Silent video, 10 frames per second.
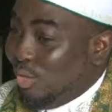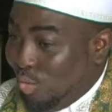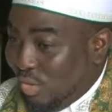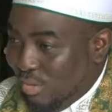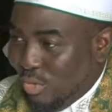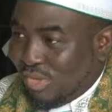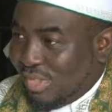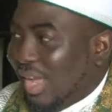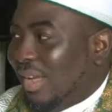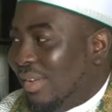tout d'abord
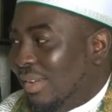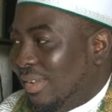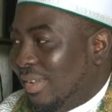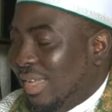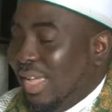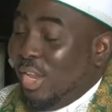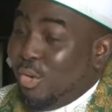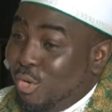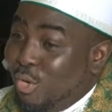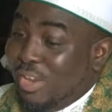ça.
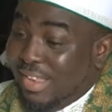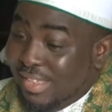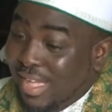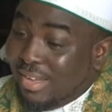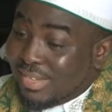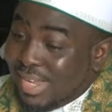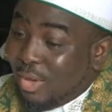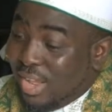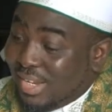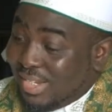De deux, dans
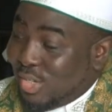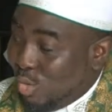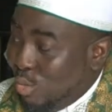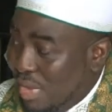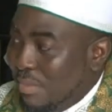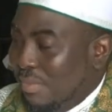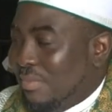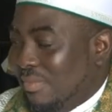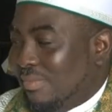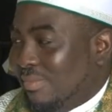l'organisation même,
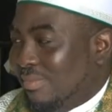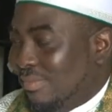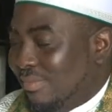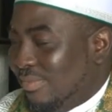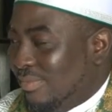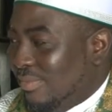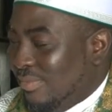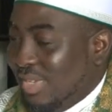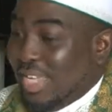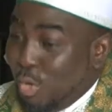
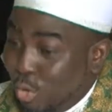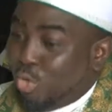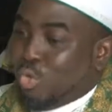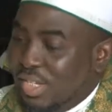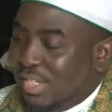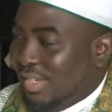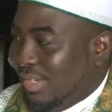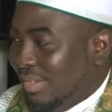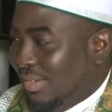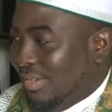il y a une autorité.
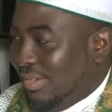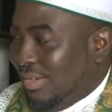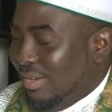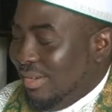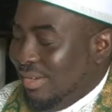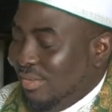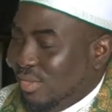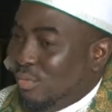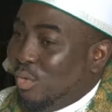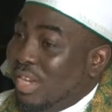
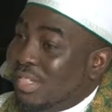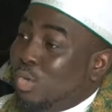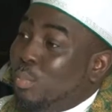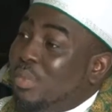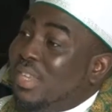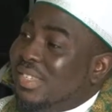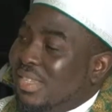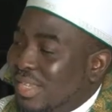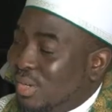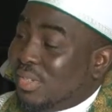Nous avons essayé de
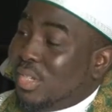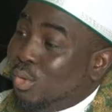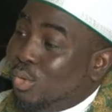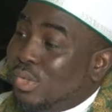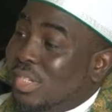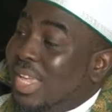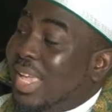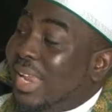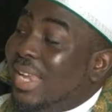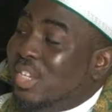préciser que cette autorité
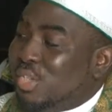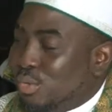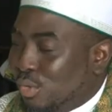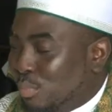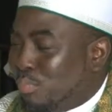est religieuse,